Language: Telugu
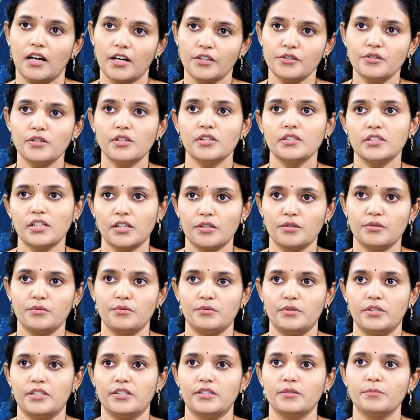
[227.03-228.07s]
అందులో
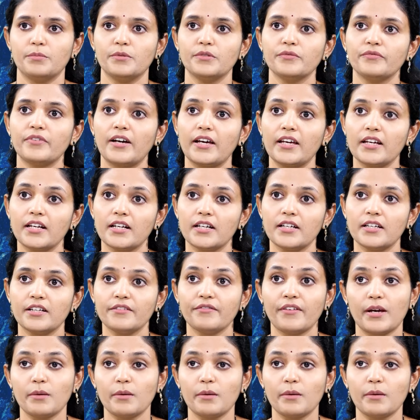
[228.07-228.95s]
తక్కువ ఉన్నట్టు ఇప్పుడు ఫైవ్ కంటే